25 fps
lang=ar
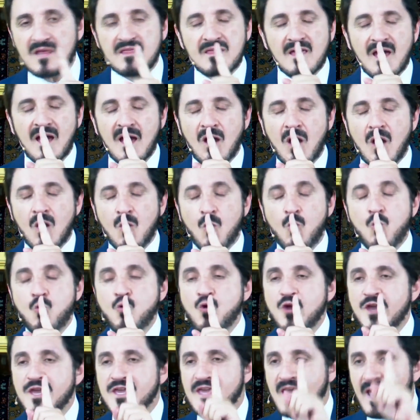إذا
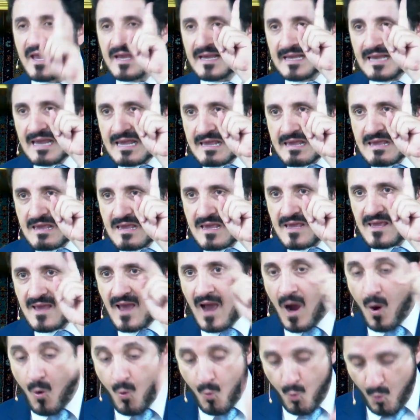أوحي إليه
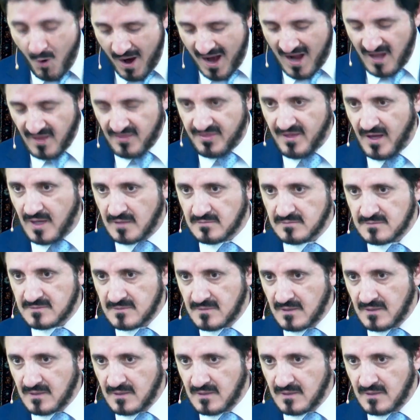أو وعظ